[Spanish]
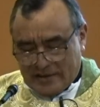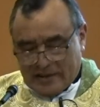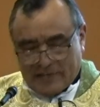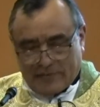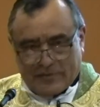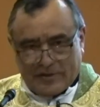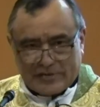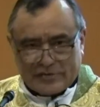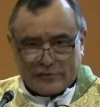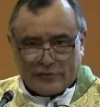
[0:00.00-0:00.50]

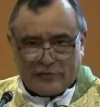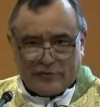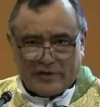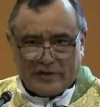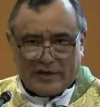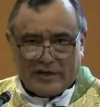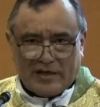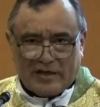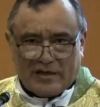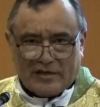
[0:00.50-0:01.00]
pues
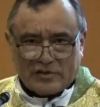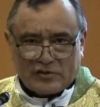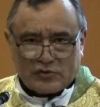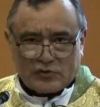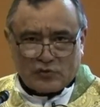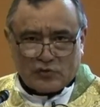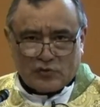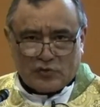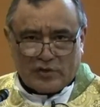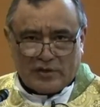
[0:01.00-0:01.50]

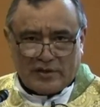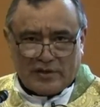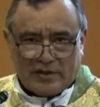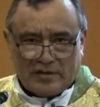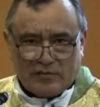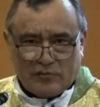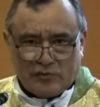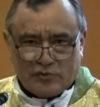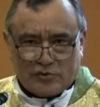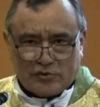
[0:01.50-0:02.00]

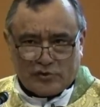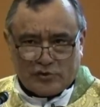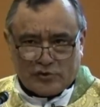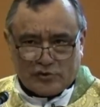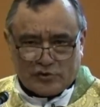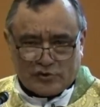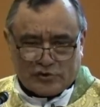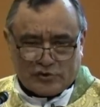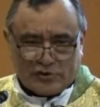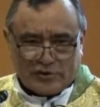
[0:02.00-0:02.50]
surgían
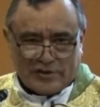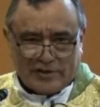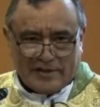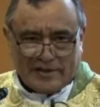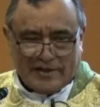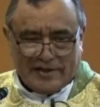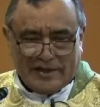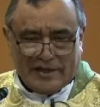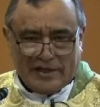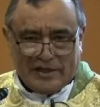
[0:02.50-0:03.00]
muchos
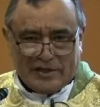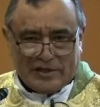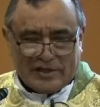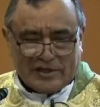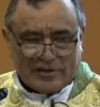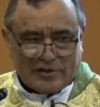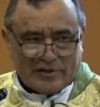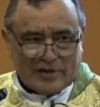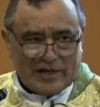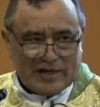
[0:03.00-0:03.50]

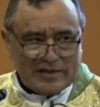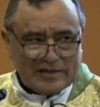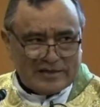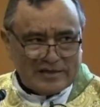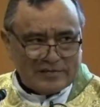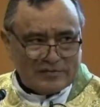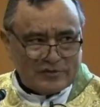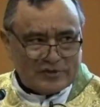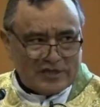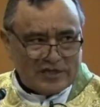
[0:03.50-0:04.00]

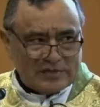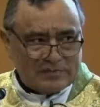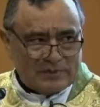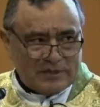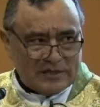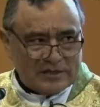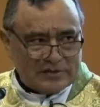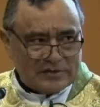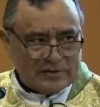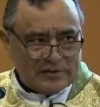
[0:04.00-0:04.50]
interrogantes, muchas
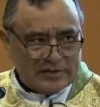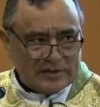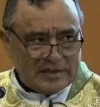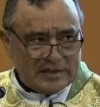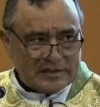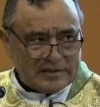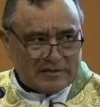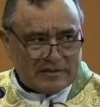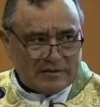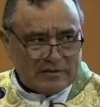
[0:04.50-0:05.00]

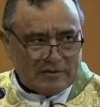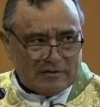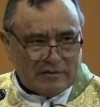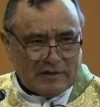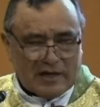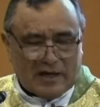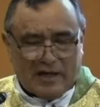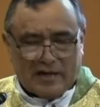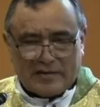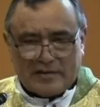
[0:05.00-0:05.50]
personas cuando
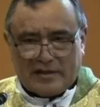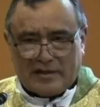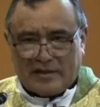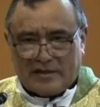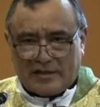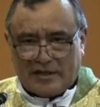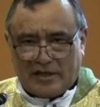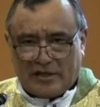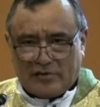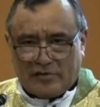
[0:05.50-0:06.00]
hablaban del
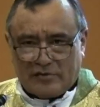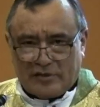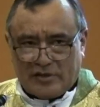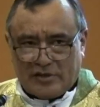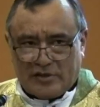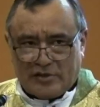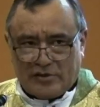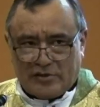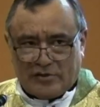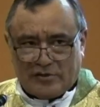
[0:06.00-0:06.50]
reino de
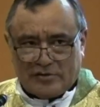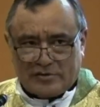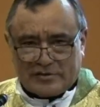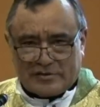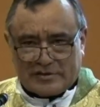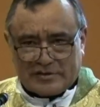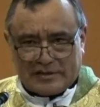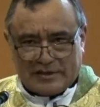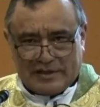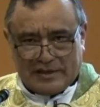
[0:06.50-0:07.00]
Dios,